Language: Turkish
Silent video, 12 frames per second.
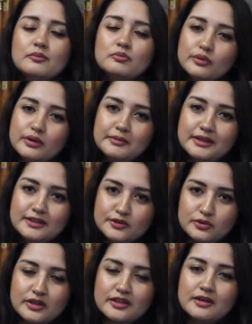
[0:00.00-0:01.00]
Bu limitli
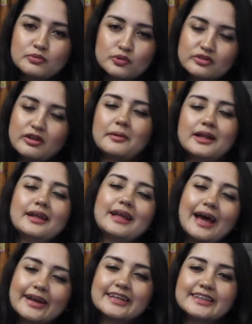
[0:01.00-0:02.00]
sürede muhtemelen
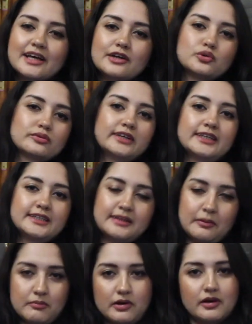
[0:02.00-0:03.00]
herkes daha çok test
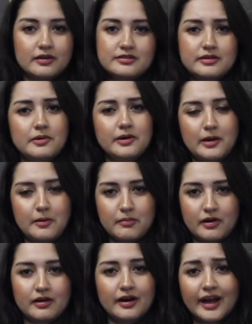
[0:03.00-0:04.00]
yapmak, antrenman
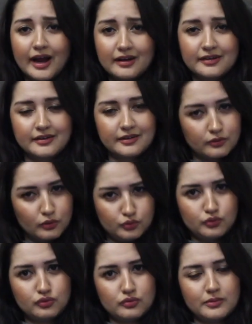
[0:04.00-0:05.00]
yapmak, ayarları onları
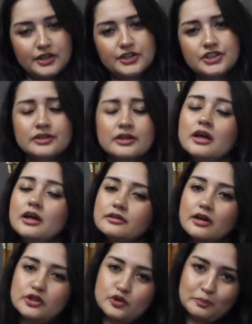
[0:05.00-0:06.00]
oturtturmak için
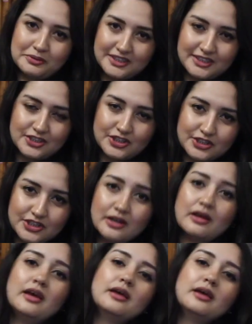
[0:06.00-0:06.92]
daha çok piste çıkacak.